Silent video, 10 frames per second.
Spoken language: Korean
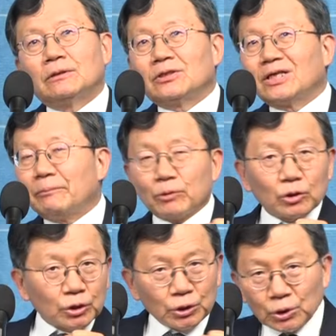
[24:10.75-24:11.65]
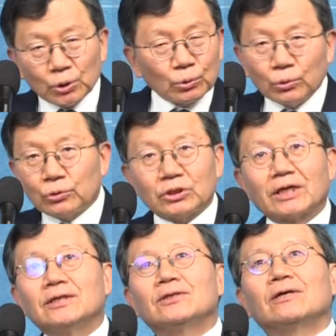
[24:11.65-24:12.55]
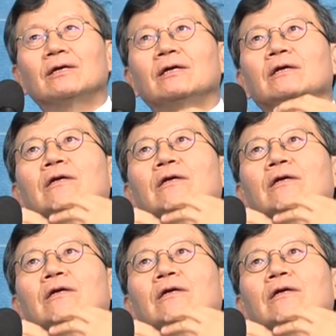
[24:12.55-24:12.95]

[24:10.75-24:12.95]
대한민국을 흔들고 자기들의